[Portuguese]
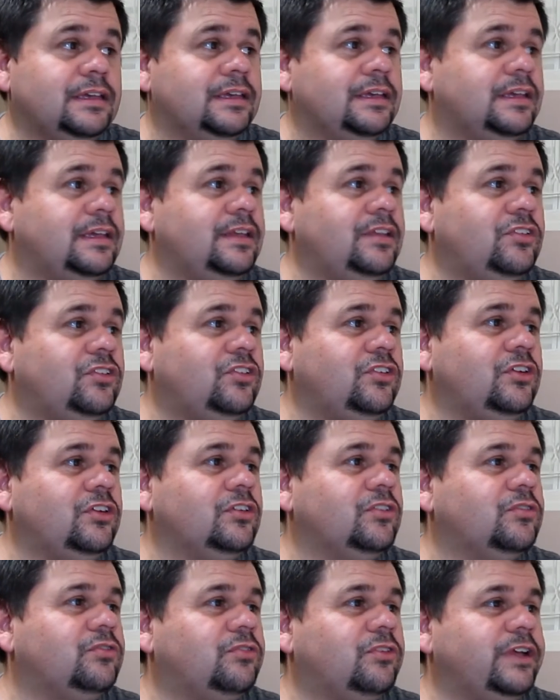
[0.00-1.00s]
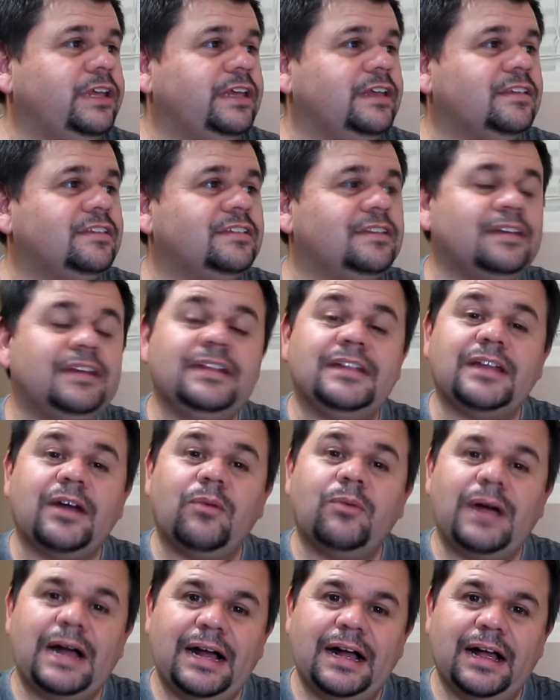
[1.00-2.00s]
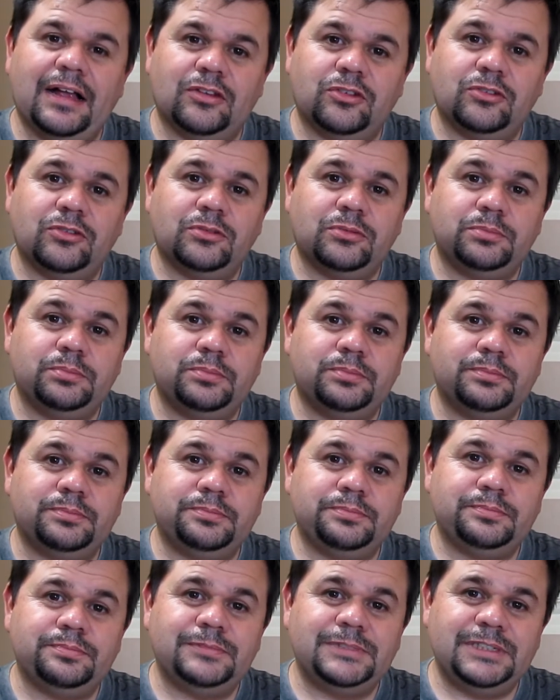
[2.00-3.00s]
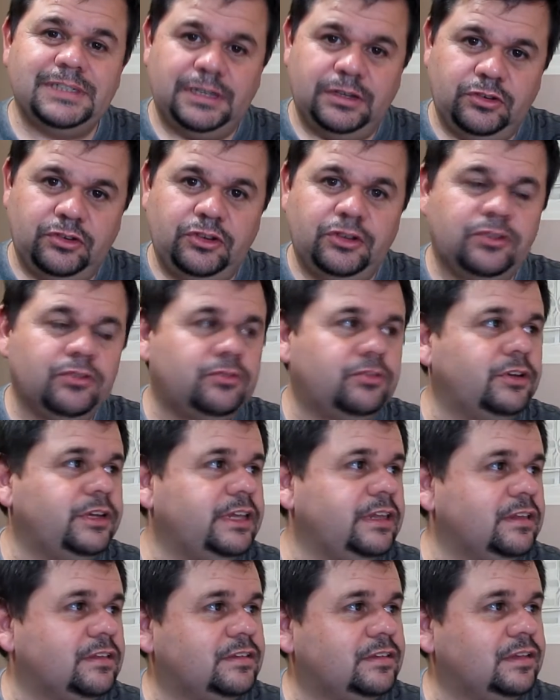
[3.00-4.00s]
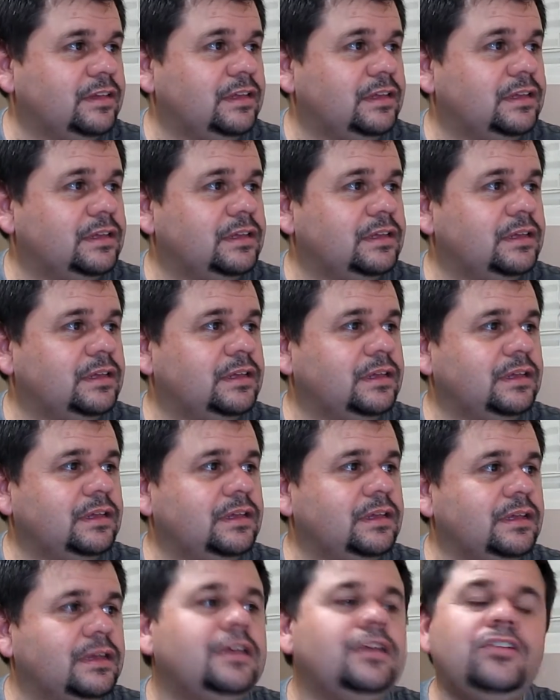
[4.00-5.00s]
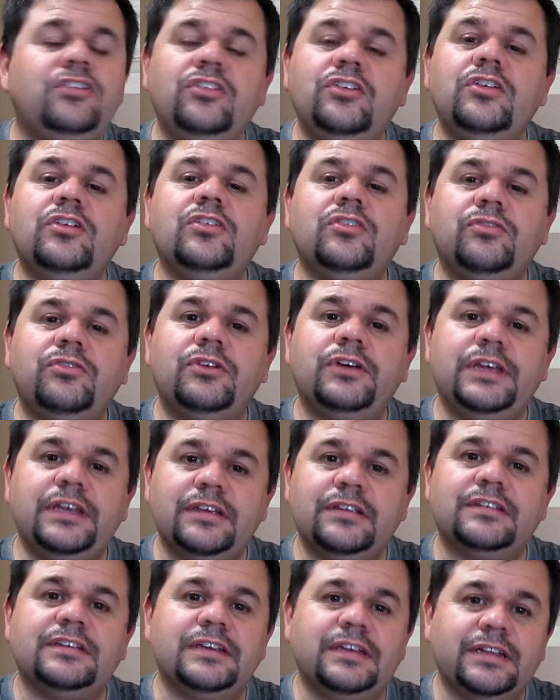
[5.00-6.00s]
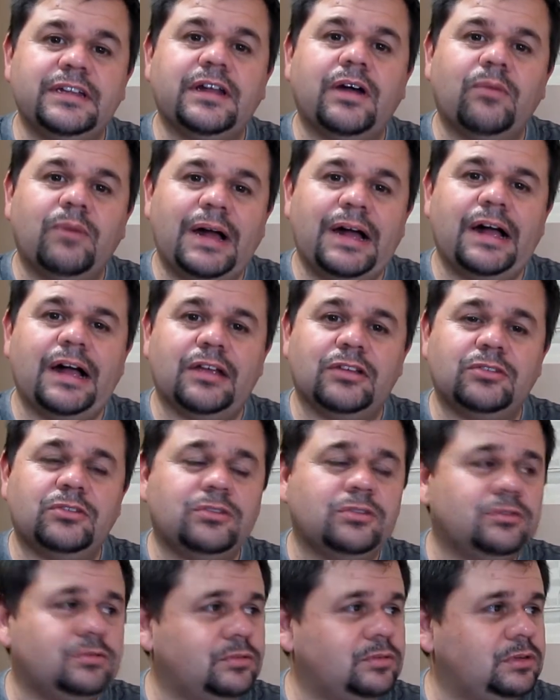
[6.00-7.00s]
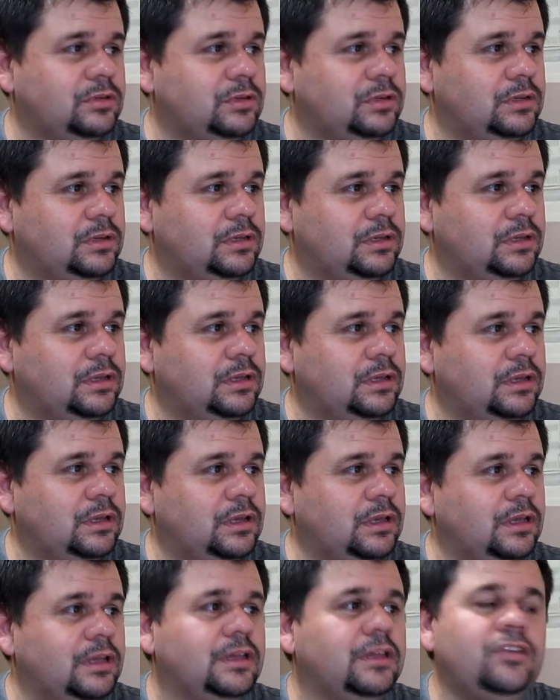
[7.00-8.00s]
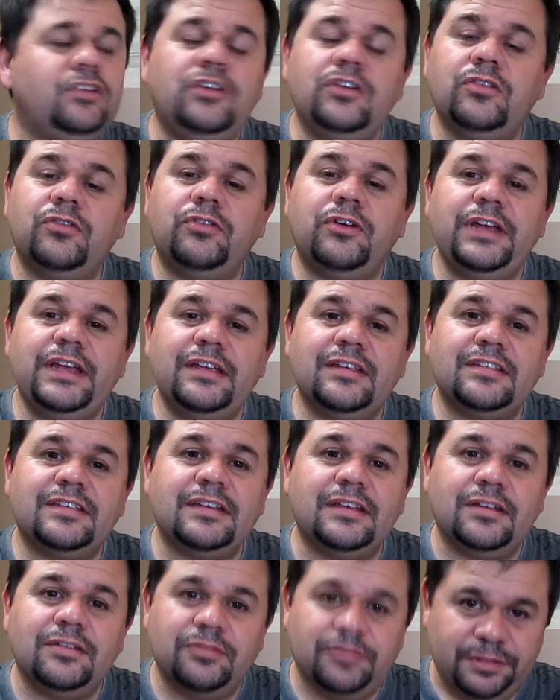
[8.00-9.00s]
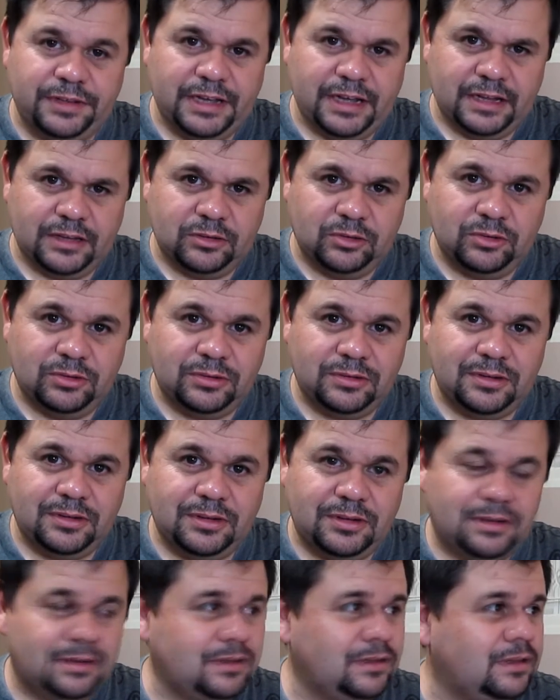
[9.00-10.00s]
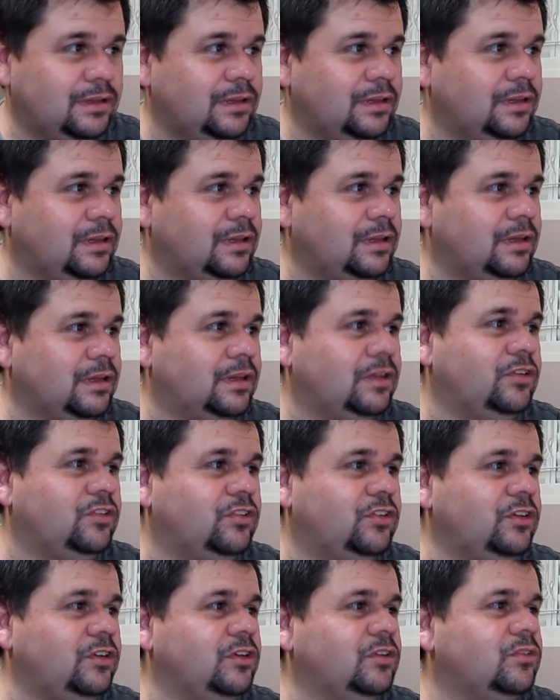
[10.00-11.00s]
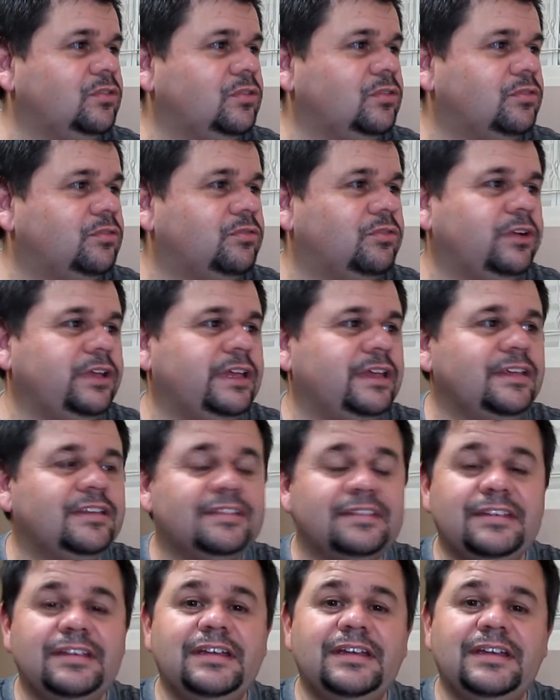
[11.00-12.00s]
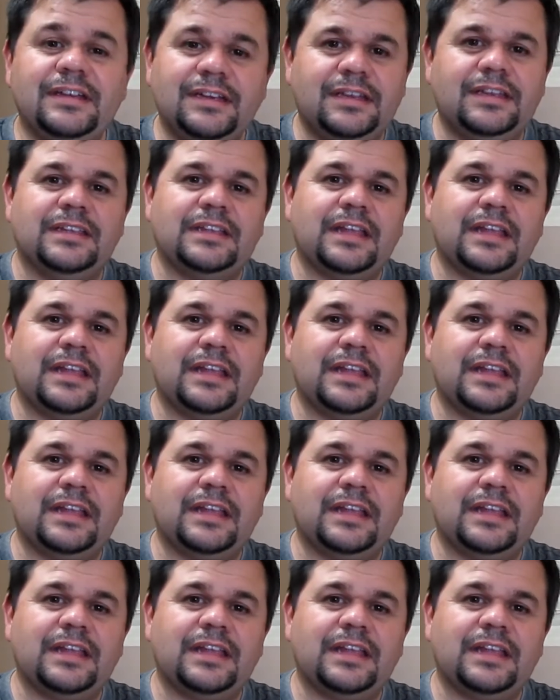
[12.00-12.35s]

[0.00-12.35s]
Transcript: Que tiro foi esse que tá um arraso? Que tiro foi esse que tiro foi esse que tá um arraso? Que tiro foi esse, viado? Que tiro foi esse que